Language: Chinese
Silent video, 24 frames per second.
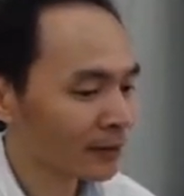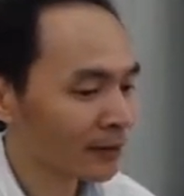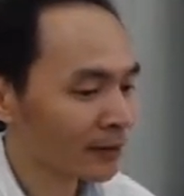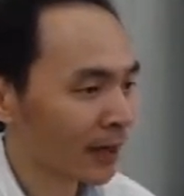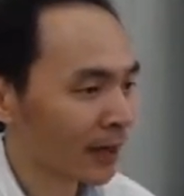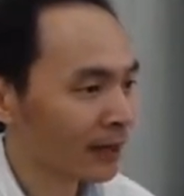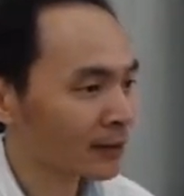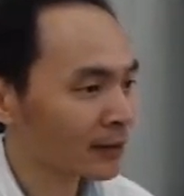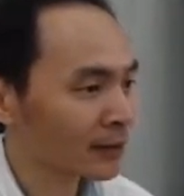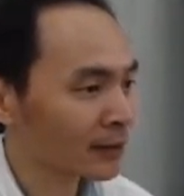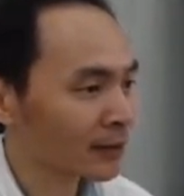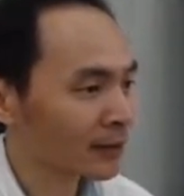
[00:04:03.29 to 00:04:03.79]

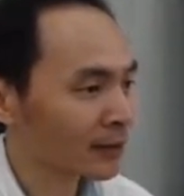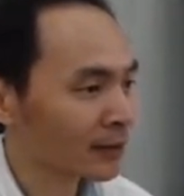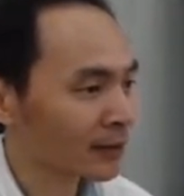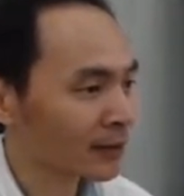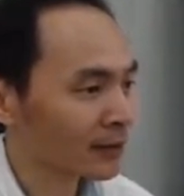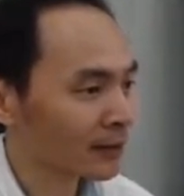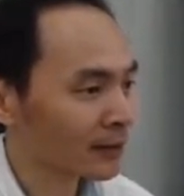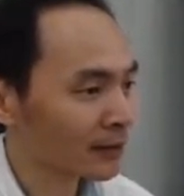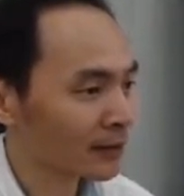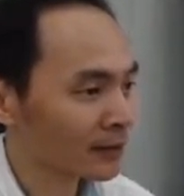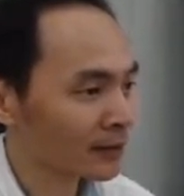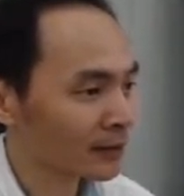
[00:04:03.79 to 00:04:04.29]
它这个，
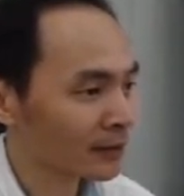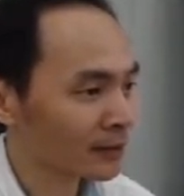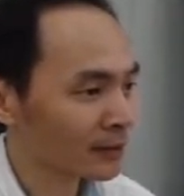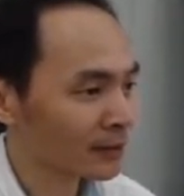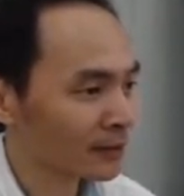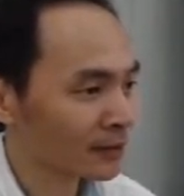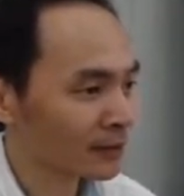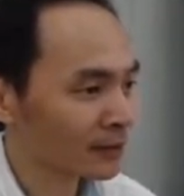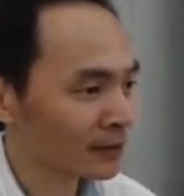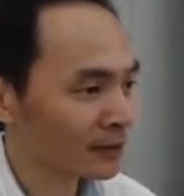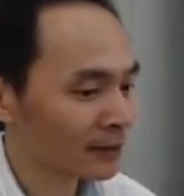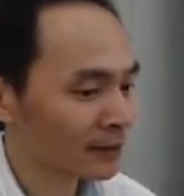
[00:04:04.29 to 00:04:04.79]

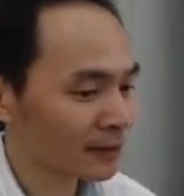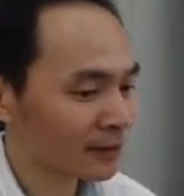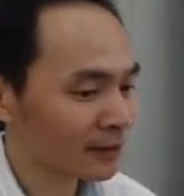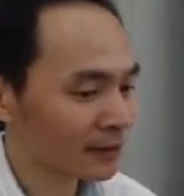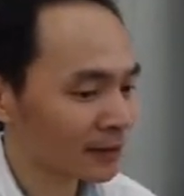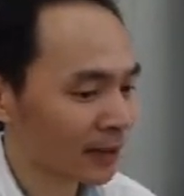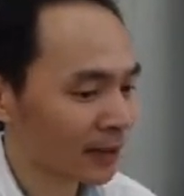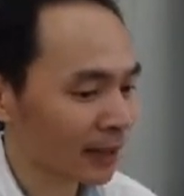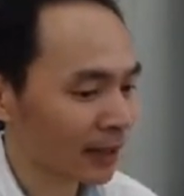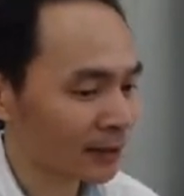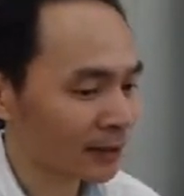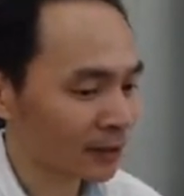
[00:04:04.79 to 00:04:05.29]

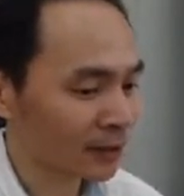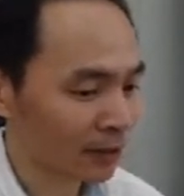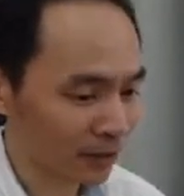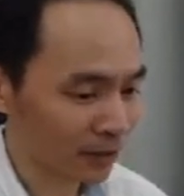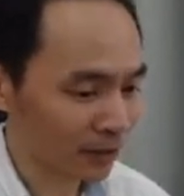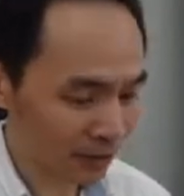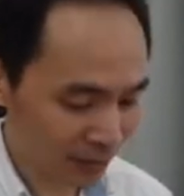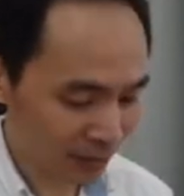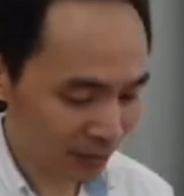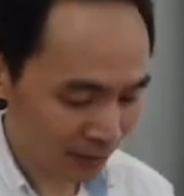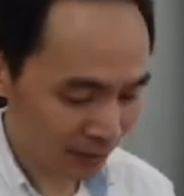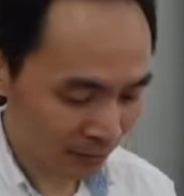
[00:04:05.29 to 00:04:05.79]
插这个
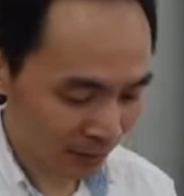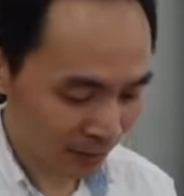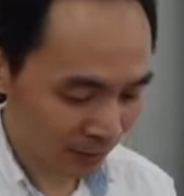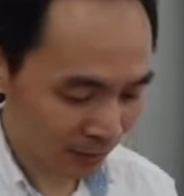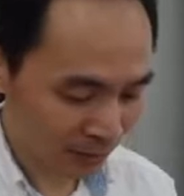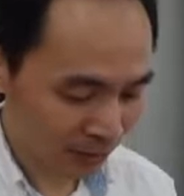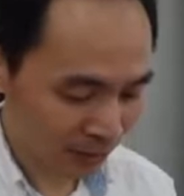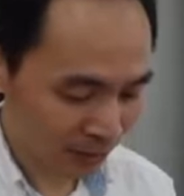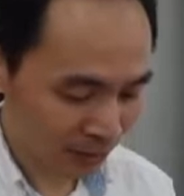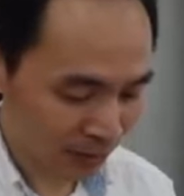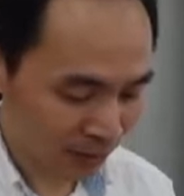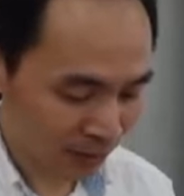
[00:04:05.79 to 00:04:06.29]
东西的哈，
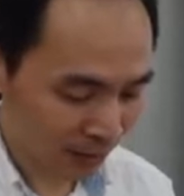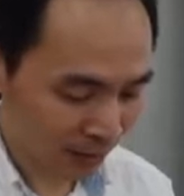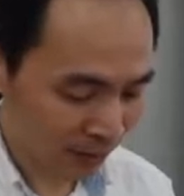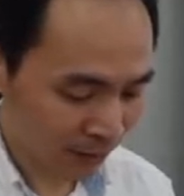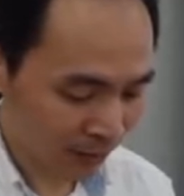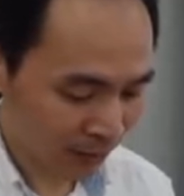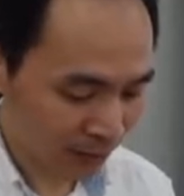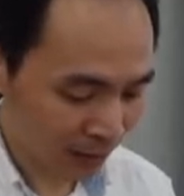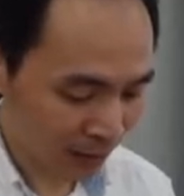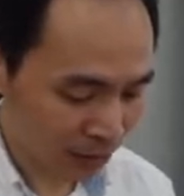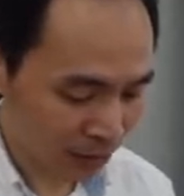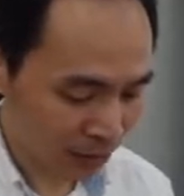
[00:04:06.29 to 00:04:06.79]
所以这样
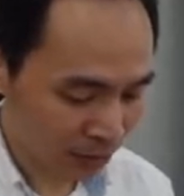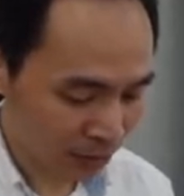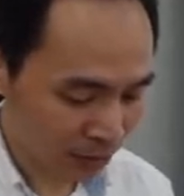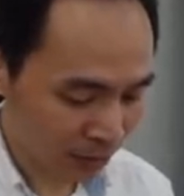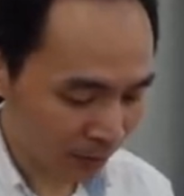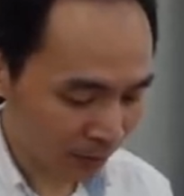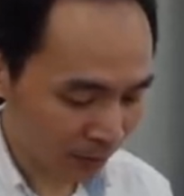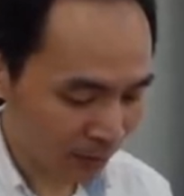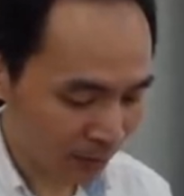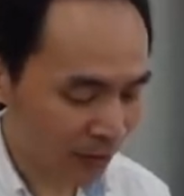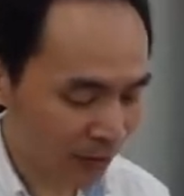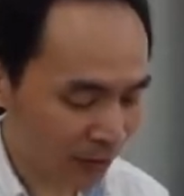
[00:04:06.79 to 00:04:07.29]
放下去，
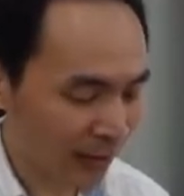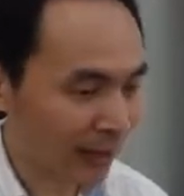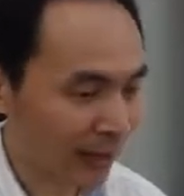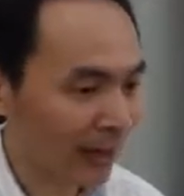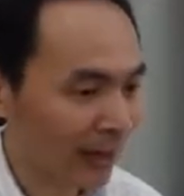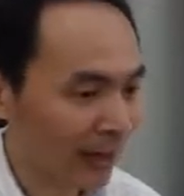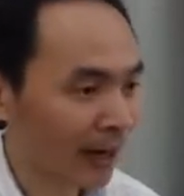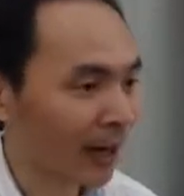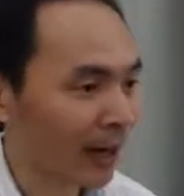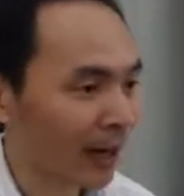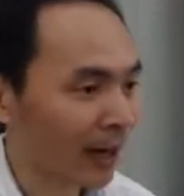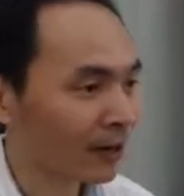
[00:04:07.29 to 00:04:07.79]
有没有就刚
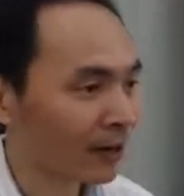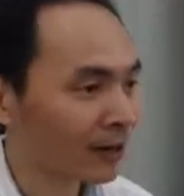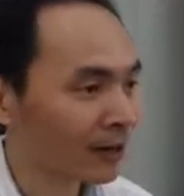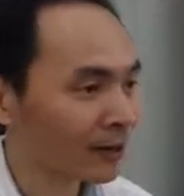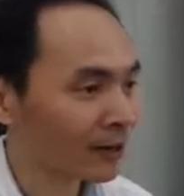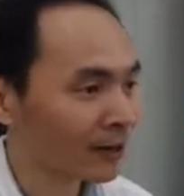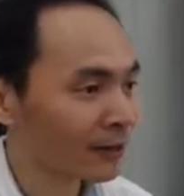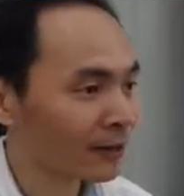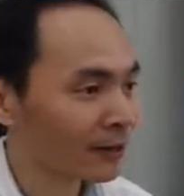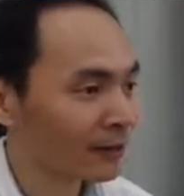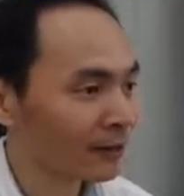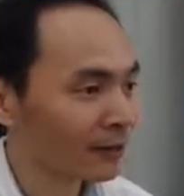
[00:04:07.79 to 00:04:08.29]
刚好？
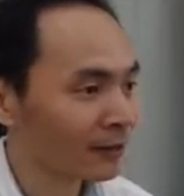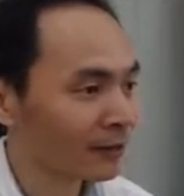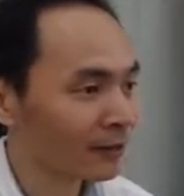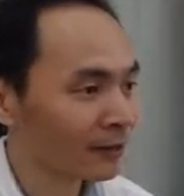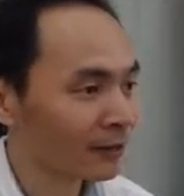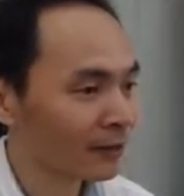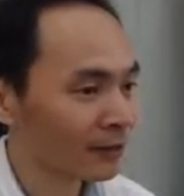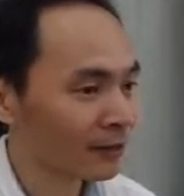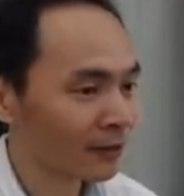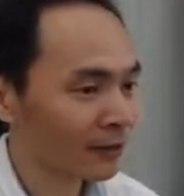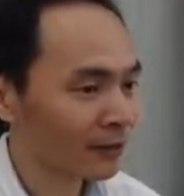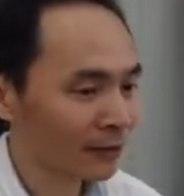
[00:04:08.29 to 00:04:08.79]

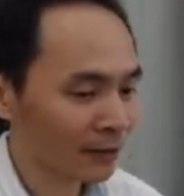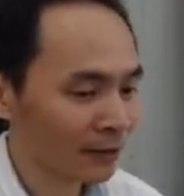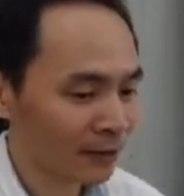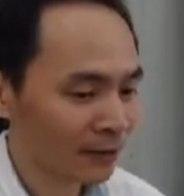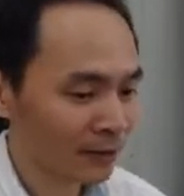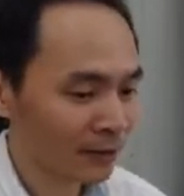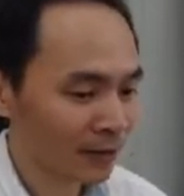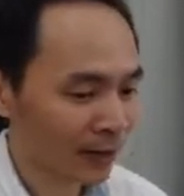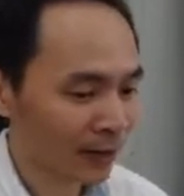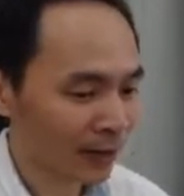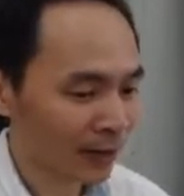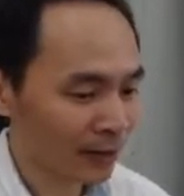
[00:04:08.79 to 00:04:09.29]

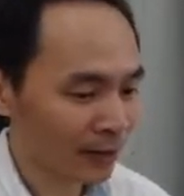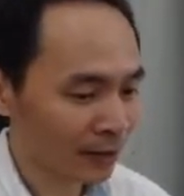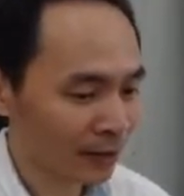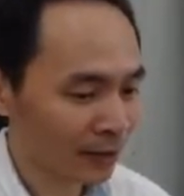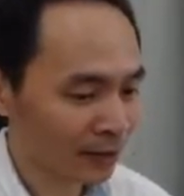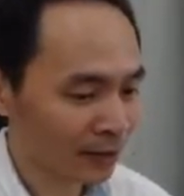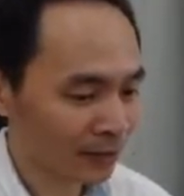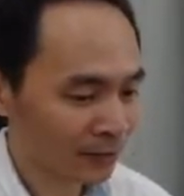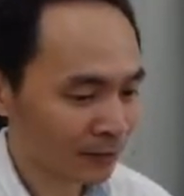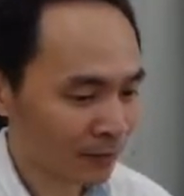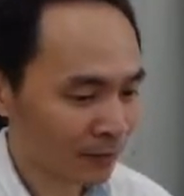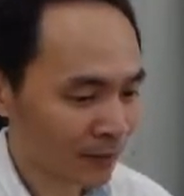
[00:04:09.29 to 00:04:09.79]
啊呢？
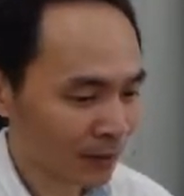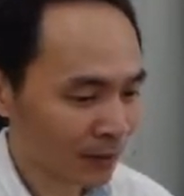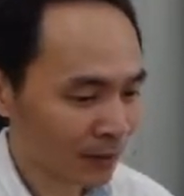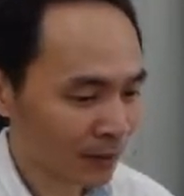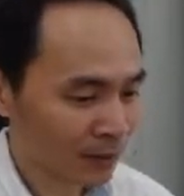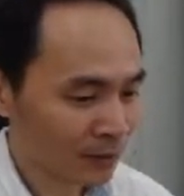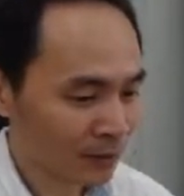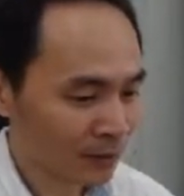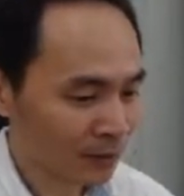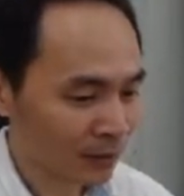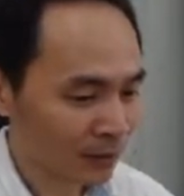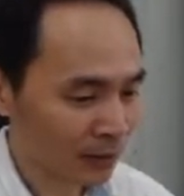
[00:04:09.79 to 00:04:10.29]

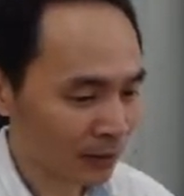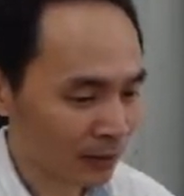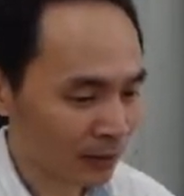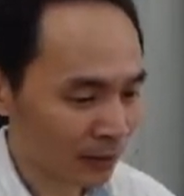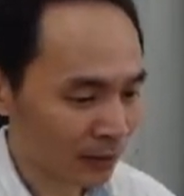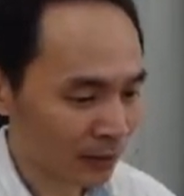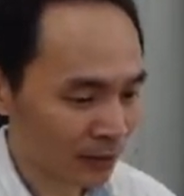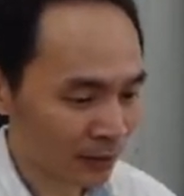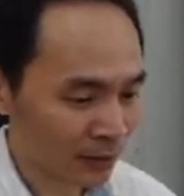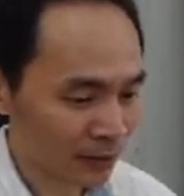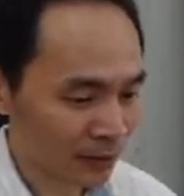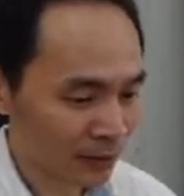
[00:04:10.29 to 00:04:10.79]
这
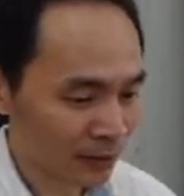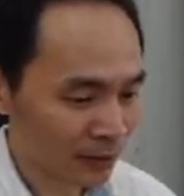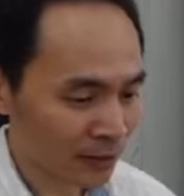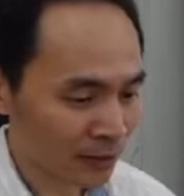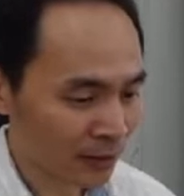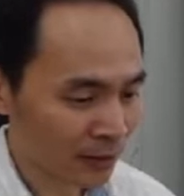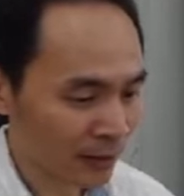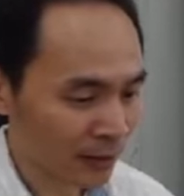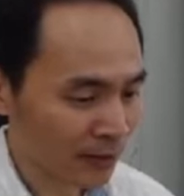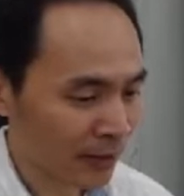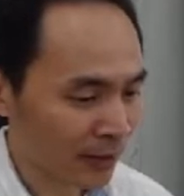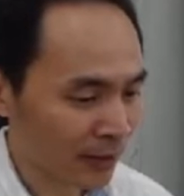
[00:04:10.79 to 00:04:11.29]
个
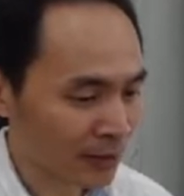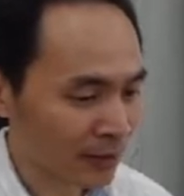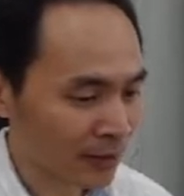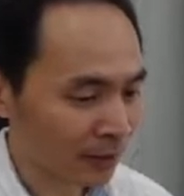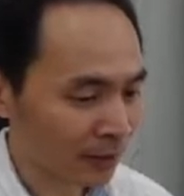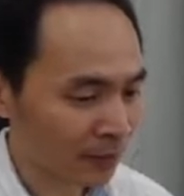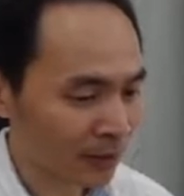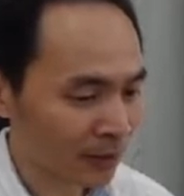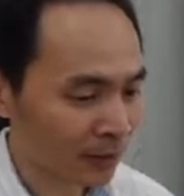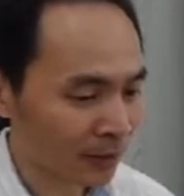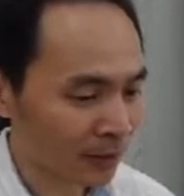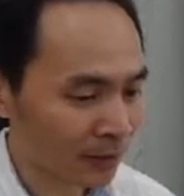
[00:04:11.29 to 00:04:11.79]
线在上
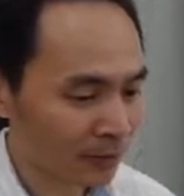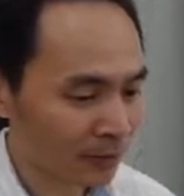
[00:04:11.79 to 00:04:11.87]
面。